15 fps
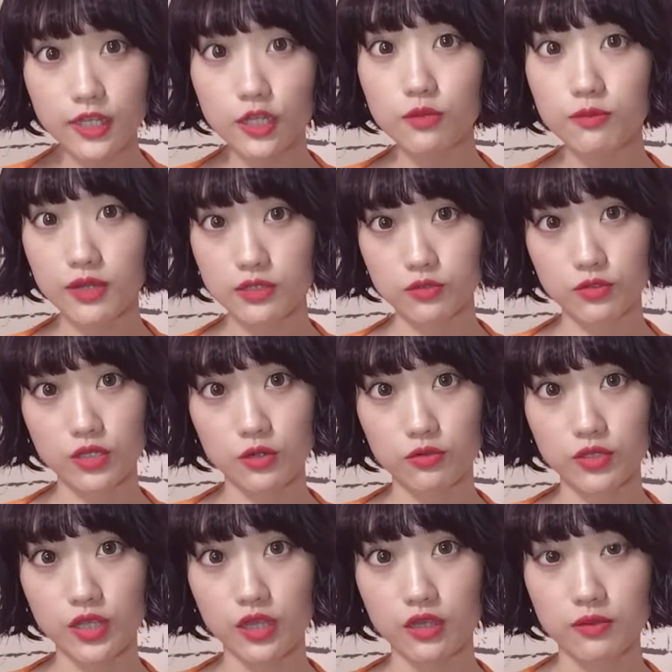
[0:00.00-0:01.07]
るマットな
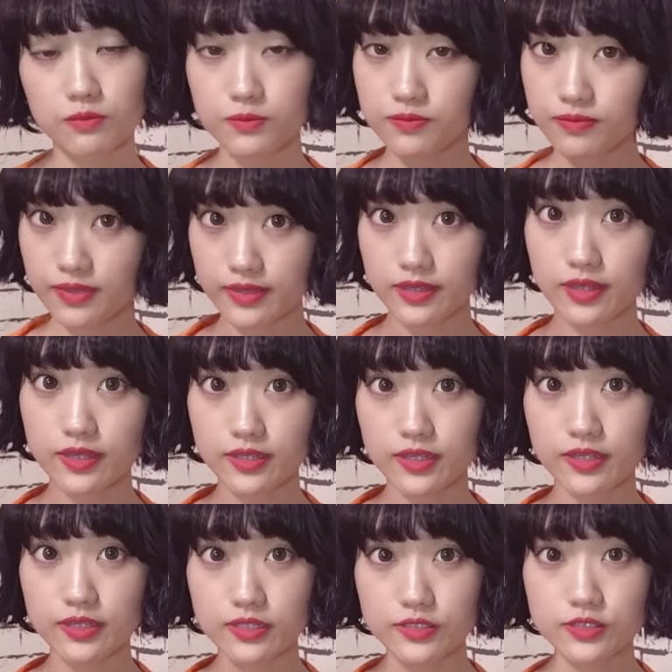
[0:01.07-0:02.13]
ので、ぜひ
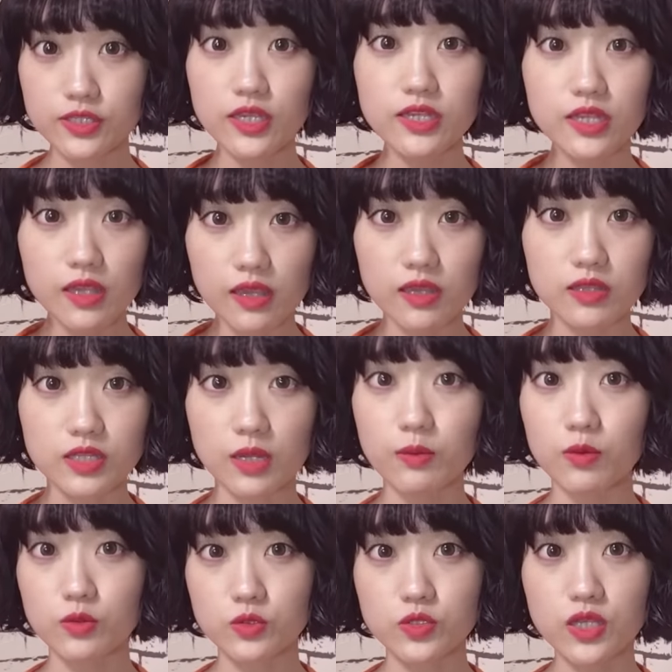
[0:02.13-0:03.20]
ぜひつけて、多
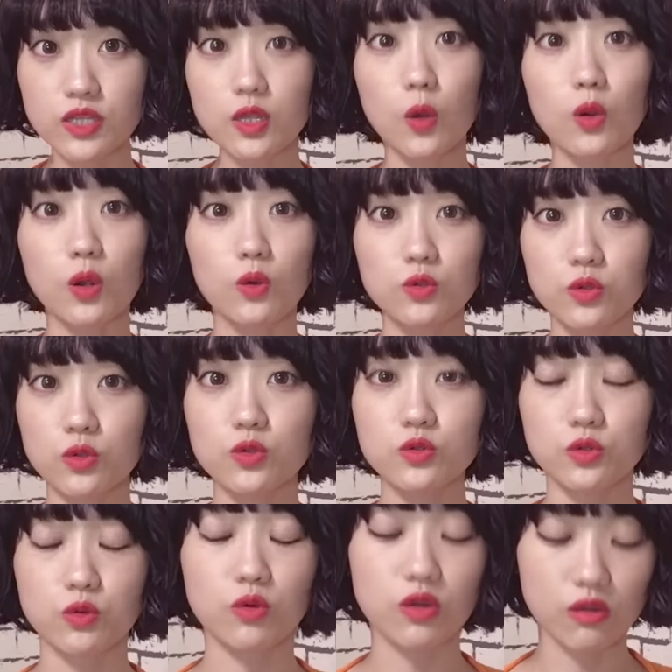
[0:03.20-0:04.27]
分つけた方が驚く。